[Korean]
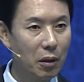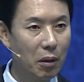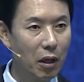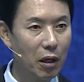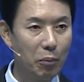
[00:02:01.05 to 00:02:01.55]

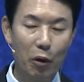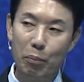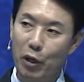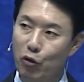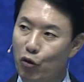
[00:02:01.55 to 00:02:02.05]
아,
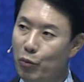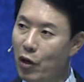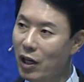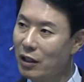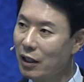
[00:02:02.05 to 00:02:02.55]
몇몇
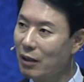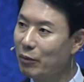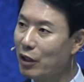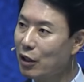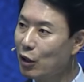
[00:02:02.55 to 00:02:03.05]
유명한
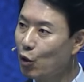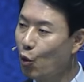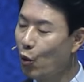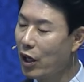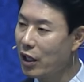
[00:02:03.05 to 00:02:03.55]
사람들이 그
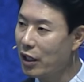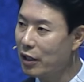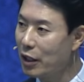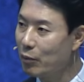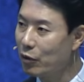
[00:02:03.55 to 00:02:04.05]
교회에 있기
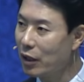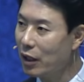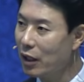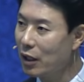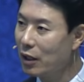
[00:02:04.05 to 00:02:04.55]

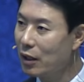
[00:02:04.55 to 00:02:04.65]
때문에